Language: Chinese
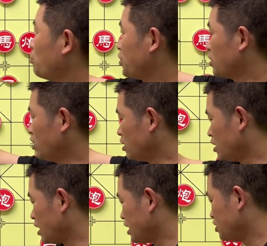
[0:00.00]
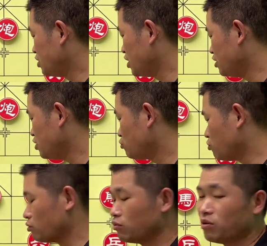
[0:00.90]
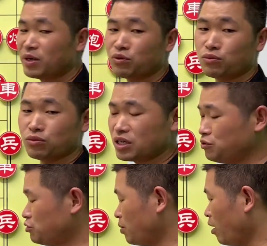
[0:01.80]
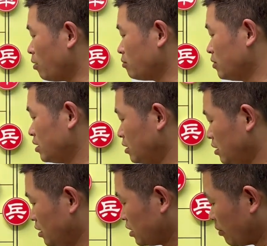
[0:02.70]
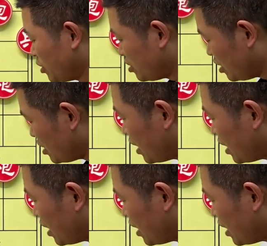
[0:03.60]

平二来牵制住我们的无根车炮。 那么接下